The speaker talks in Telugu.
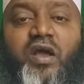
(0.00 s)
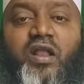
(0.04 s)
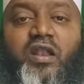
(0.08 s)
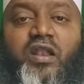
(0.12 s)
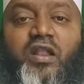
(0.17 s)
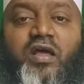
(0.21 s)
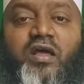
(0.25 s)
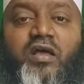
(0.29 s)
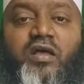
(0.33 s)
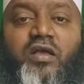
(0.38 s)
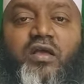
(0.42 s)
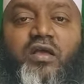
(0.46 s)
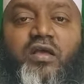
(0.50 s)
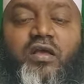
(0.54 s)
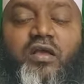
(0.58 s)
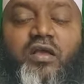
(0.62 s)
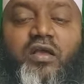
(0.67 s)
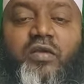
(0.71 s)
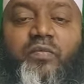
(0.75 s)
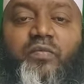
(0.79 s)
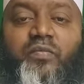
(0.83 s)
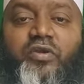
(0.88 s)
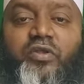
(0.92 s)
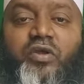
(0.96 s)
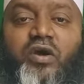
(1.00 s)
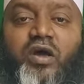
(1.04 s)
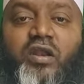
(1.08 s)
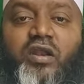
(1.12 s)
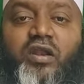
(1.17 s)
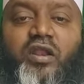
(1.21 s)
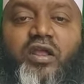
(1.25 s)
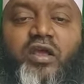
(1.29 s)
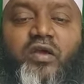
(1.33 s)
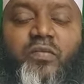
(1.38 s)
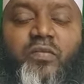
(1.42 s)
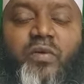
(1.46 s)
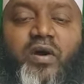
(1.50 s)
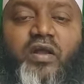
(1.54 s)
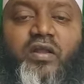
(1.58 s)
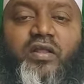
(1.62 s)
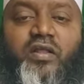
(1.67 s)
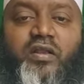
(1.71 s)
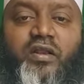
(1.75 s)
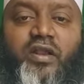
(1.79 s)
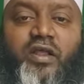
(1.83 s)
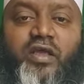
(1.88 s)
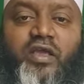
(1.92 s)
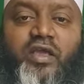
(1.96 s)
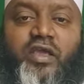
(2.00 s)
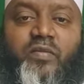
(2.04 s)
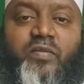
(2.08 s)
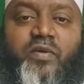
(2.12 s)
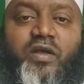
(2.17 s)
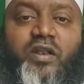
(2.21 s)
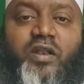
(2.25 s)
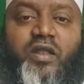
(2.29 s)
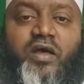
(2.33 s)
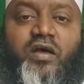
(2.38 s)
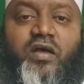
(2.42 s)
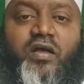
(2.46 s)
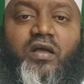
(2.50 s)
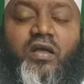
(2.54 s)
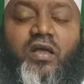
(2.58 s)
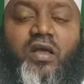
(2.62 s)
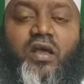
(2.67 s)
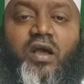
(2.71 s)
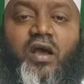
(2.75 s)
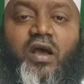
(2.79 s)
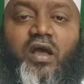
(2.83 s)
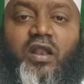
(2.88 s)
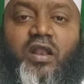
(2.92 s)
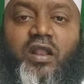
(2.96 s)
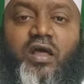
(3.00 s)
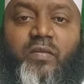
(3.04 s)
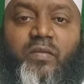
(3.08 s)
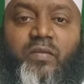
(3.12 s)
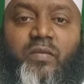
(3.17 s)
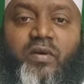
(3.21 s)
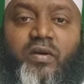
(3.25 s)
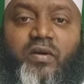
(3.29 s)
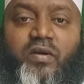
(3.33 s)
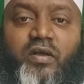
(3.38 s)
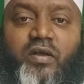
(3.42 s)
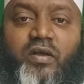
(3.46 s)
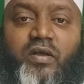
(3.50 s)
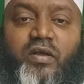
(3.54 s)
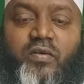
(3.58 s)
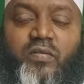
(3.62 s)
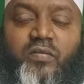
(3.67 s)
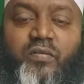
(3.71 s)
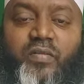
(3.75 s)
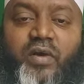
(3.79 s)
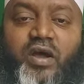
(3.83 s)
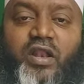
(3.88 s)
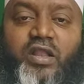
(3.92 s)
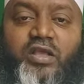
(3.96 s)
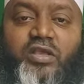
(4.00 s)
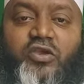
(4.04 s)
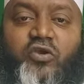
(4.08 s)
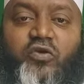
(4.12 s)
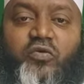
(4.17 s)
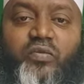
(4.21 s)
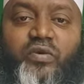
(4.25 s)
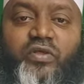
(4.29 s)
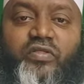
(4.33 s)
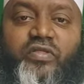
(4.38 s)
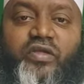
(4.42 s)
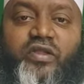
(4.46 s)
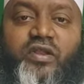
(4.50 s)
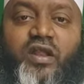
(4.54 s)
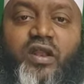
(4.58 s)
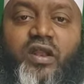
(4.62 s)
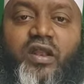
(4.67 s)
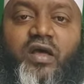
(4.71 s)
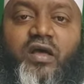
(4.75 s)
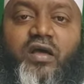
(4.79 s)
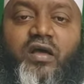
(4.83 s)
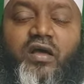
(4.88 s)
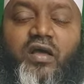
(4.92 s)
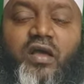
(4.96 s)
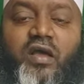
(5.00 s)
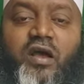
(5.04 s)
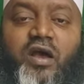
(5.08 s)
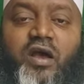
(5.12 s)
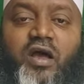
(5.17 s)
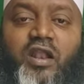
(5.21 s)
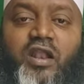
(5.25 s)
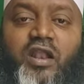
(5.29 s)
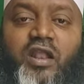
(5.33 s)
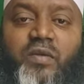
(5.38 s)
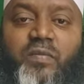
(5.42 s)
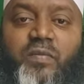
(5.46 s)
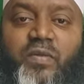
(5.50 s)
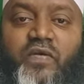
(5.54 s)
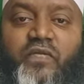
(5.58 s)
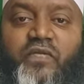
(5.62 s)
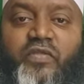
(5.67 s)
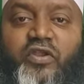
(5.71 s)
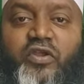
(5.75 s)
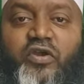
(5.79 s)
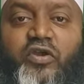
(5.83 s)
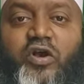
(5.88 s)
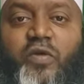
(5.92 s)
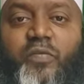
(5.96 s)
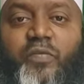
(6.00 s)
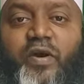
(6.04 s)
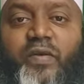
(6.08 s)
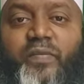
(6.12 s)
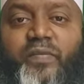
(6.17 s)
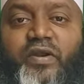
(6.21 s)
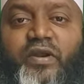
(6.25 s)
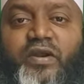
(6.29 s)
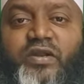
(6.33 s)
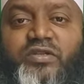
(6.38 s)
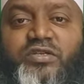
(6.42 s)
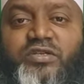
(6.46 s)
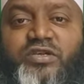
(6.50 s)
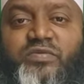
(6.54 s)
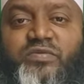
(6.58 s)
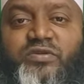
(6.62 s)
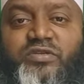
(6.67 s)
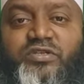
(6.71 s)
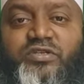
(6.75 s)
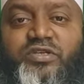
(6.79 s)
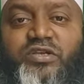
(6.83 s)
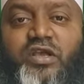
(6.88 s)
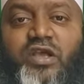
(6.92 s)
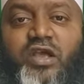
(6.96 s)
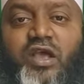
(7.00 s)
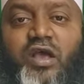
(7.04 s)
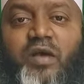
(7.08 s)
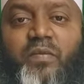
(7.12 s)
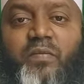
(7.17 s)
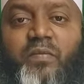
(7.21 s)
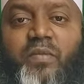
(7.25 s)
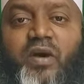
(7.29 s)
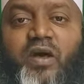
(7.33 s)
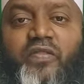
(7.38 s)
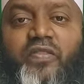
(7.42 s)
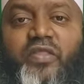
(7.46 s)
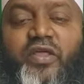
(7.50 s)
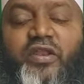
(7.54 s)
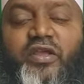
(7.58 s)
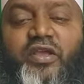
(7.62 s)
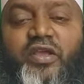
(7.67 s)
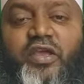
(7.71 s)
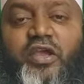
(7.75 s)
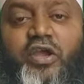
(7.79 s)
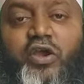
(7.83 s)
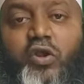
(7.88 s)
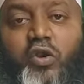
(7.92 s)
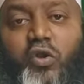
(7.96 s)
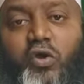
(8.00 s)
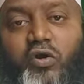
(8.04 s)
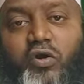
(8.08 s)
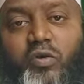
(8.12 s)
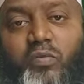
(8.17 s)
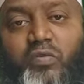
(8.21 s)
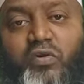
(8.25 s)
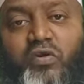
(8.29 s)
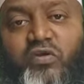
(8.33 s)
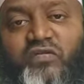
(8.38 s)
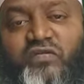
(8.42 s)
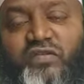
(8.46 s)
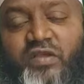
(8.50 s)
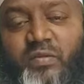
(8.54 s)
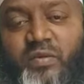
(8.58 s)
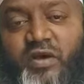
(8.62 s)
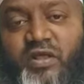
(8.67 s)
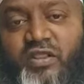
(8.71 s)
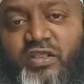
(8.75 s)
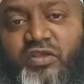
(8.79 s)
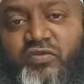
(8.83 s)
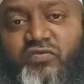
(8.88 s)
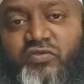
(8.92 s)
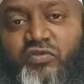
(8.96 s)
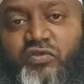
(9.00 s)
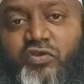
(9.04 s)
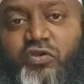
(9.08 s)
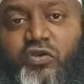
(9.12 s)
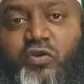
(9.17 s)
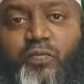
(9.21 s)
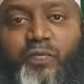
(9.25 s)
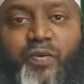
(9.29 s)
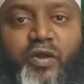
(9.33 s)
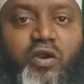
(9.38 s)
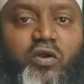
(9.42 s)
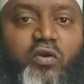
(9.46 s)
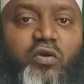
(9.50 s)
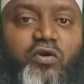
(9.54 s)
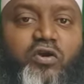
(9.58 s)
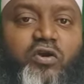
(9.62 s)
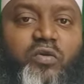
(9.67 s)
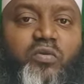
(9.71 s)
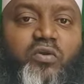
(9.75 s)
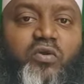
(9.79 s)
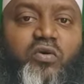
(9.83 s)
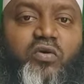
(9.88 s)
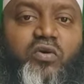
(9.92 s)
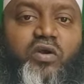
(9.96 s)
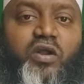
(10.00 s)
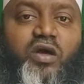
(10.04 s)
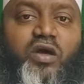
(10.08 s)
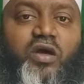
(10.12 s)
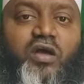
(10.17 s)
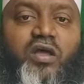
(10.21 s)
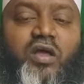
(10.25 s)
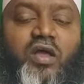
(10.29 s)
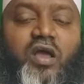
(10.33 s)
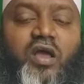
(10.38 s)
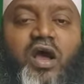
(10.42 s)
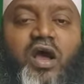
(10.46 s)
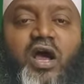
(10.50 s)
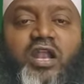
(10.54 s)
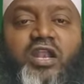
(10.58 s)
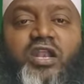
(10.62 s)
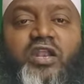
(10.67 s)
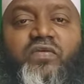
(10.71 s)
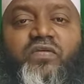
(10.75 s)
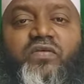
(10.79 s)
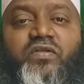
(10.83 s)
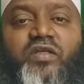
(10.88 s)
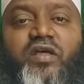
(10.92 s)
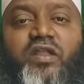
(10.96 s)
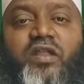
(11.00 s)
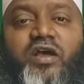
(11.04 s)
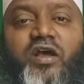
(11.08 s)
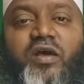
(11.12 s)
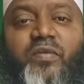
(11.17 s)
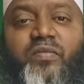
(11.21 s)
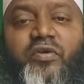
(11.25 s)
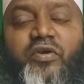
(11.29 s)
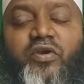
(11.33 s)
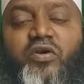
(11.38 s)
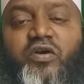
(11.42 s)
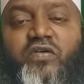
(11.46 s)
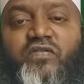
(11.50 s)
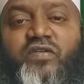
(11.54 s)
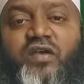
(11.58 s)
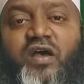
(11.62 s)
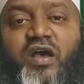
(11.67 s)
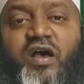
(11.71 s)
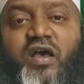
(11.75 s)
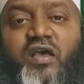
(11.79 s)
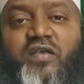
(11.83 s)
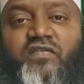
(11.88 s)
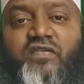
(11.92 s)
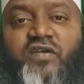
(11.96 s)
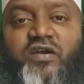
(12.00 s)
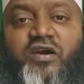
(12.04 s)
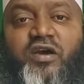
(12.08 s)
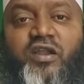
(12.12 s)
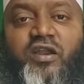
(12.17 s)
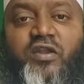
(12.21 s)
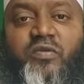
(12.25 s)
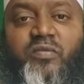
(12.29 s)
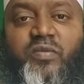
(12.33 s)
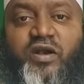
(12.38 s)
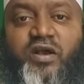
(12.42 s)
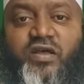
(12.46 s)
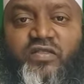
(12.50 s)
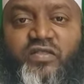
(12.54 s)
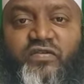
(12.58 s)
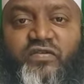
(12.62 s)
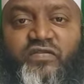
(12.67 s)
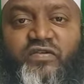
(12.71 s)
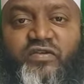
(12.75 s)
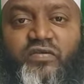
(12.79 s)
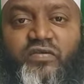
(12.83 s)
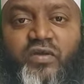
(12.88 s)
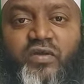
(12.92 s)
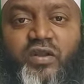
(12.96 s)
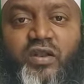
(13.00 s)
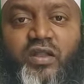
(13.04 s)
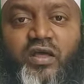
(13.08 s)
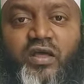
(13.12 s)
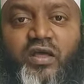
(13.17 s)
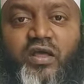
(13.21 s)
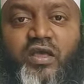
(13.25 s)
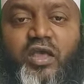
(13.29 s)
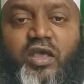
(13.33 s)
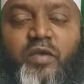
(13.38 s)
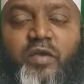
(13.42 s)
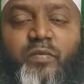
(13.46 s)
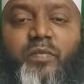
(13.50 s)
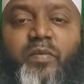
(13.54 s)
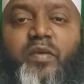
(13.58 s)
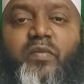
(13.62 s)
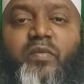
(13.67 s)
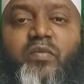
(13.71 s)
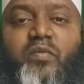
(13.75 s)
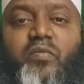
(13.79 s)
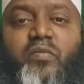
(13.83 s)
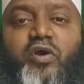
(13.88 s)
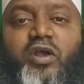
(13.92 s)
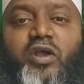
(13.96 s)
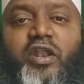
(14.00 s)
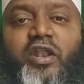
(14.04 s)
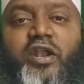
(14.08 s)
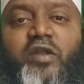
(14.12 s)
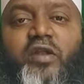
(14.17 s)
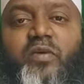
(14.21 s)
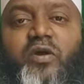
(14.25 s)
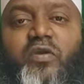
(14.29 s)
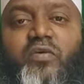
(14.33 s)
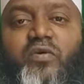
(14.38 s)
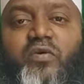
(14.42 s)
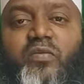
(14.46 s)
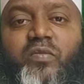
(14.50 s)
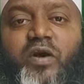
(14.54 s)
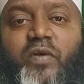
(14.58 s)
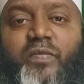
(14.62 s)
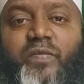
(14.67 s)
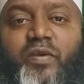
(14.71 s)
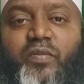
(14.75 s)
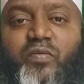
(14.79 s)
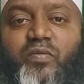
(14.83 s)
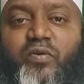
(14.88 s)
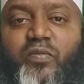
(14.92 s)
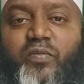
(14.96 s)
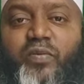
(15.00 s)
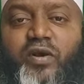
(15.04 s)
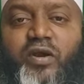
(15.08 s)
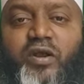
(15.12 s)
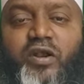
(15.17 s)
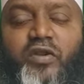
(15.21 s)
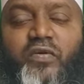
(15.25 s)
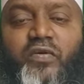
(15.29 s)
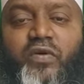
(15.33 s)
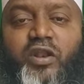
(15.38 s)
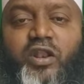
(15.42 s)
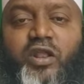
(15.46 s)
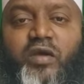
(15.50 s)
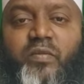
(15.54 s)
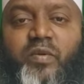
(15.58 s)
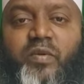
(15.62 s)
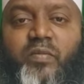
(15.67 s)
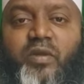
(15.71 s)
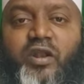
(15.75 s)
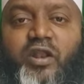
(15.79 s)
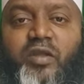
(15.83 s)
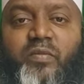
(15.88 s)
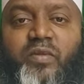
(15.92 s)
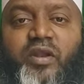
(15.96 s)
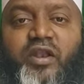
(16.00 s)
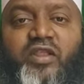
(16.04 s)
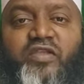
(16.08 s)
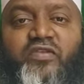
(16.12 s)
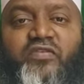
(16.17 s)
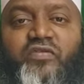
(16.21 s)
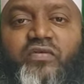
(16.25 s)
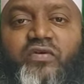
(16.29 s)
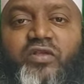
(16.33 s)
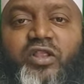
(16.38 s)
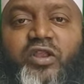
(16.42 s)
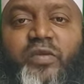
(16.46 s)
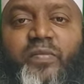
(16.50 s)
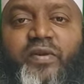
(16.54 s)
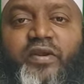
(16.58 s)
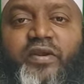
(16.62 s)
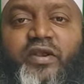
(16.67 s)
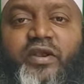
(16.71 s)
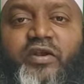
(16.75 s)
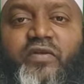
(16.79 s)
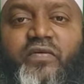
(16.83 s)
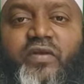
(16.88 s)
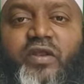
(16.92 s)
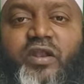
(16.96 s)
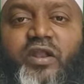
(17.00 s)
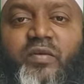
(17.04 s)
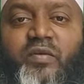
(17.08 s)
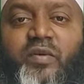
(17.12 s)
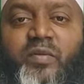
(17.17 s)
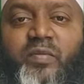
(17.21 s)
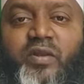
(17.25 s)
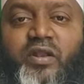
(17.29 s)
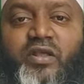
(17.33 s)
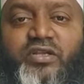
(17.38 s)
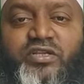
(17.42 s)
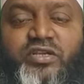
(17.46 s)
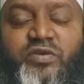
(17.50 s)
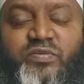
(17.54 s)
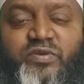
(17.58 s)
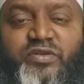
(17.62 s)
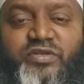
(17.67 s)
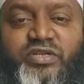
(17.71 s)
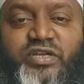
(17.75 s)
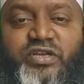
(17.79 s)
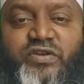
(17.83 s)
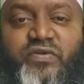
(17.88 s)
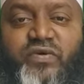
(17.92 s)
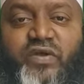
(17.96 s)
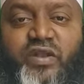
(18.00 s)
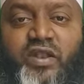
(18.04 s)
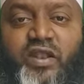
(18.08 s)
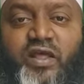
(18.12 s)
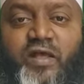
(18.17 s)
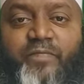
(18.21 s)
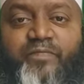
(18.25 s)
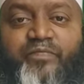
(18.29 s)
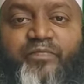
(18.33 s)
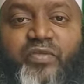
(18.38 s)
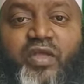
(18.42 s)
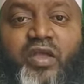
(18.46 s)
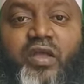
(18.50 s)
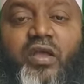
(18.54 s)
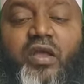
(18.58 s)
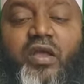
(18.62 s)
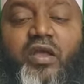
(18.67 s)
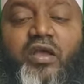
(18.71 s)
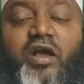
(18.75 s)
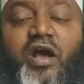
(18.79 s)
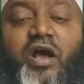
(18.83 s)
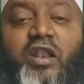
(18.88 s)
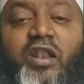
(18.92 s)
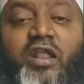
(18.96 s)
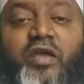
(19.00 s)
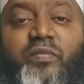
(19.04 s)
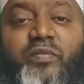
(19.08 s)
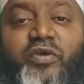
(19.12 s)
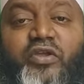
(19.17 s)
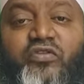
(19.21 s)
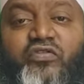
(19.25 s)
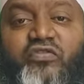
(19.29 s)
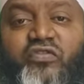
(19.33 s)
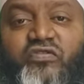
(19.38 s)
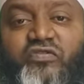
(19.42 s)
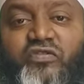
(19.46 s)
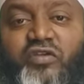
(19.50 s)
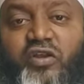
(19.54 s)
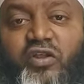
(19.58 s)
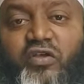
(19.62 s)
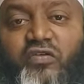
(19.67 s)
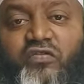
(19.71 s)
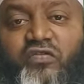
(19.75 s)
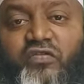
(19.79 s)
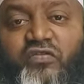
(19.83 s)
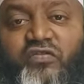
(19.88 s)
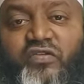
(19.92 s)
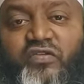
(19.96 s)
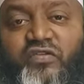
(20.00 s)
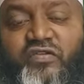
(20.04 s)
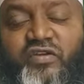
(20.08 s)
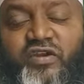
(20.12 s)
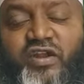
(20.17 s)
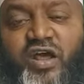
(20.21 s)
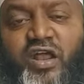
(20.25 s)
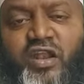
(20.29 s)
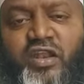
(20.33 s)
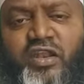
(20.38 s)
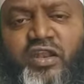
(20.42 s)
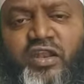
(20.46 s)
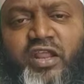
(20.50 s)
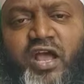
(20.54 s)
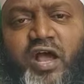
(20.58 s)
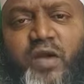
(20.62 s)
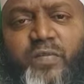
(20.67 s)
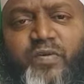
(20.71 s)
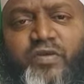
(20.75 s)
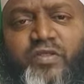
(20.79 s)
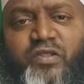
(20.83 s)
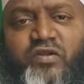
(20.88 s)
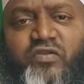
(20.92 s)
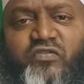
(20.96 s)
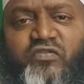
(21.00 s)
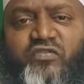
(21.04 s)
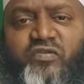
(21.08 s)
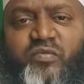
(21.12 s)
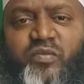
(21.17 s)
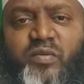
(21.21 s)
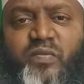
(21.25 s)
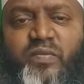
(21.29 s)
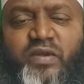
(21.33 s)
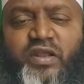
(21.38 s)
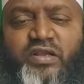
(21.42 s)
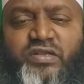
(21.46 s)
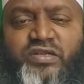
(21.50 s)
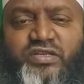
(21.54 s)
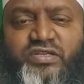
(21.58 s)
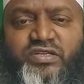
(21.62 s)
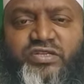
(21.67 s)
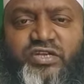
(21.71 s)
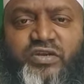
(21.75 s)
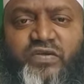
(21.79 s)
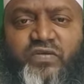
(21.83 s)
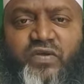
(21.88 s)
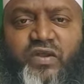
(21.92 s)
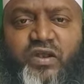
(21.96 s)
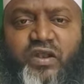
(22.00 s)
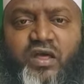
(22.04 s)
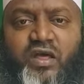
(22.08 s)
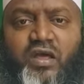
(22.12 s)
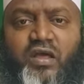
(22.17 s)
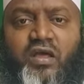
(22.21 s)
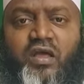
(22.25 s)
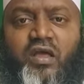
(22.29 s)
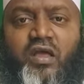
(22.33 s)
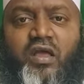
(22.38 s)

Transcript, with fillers: అల్లా మీరు అర్ రెహమాన్ రహీం అల్లా అల్లా మా మాలిక్ యోమెద్దీన్ అల్లా అల్లా మా అందరి యొక్క పాపాలను క్షమించి మా అందరికీ ఇహలోకంలో సమాధి జీవితంలో పరలోకంలో కూడా అన్ని విధాలుగా మీ యొక్క సహాయ సహకారాలు మాకు అందించడం వల్ల మేము మోయలేని బరువును మాపై మోపకండి వల్ల మమ్మల్ని మన్నించి వదిలిపెట్టడం వల్ల మమ్మల్ని క్షమించడం వల్ల అలా మీరు సృష్టిలో సృష్టించిన అన్ని ఆపదల నుంచి మమ్మల్ని రక్షించడం వల్ల